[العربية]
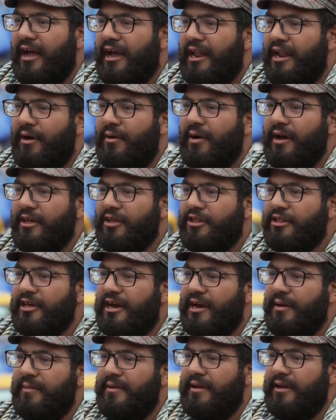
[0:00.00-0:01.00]
على وعي
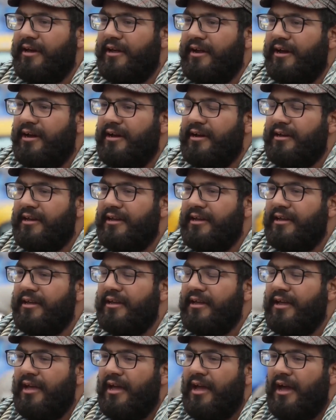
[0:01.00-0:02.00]
الشعب العراقي
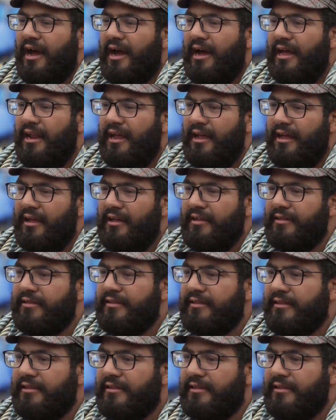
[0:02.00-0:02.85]
على